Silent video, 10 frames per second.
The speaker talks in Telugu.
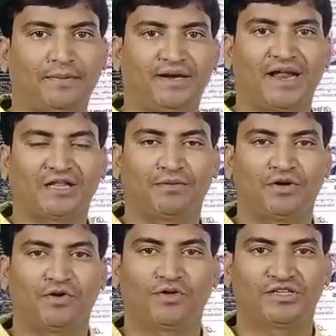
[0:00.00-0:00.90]
ఆడబిడ్డల
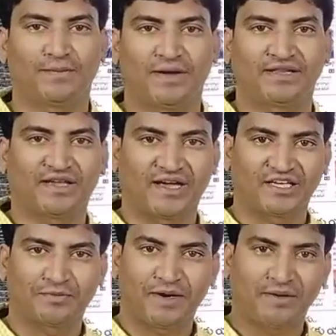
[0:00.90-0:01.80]
ఆత్మగౌరవ సభ అనేది
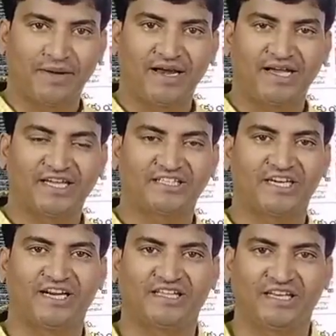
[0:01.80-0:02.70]
కాంగ్రెస్ పార్టీ మహిళా
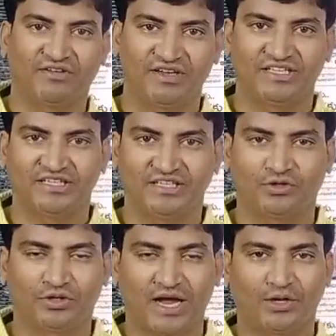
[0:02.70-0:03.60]
గర్జన అయితే నిర్వహించింది
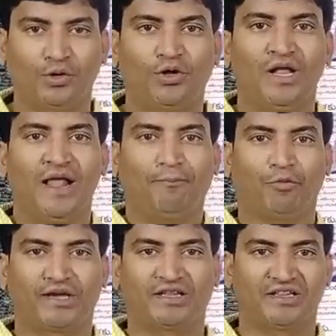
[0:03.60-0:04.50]
సో దాంట్లో
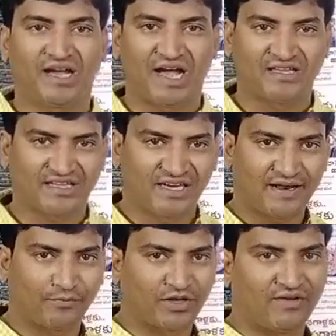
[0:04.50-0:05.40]
ముఖ్య అతిథిగా
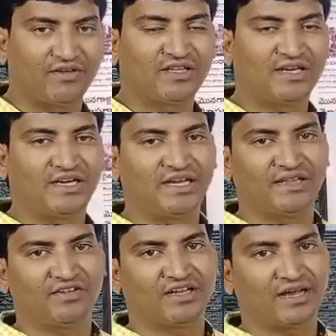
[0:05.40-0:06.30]
హాజరైన రేవంత్ రెడ్డి
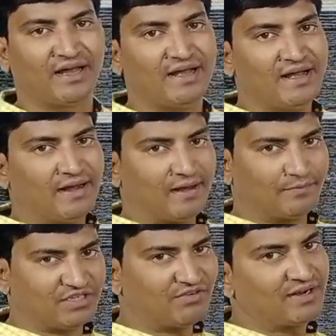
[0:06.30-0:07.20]
అదేవిధంగా
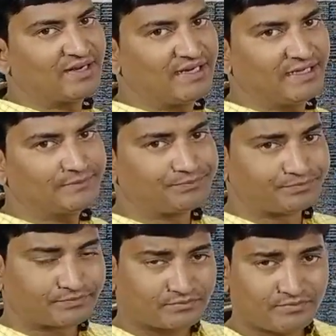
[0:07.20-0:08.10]
జీవన్ రెడ్డి
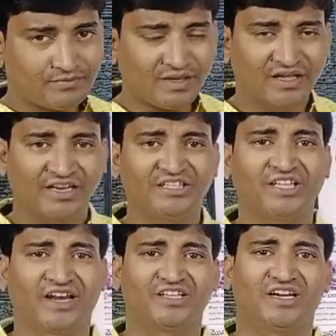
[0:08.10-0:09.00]

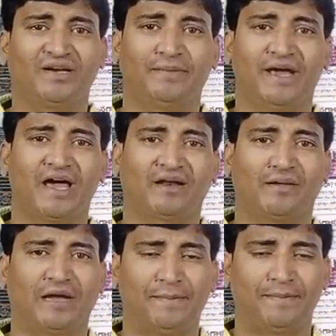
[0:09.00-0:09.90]
రంజితా రంజన్ అని బీహార్
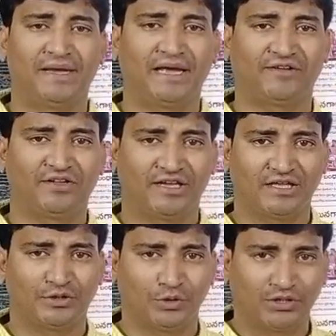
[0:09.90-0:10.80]
ఎంపీ
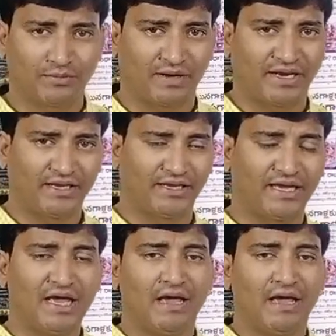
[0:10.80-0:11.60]
అదేవిధంగా జ్యోతిర్మణి అని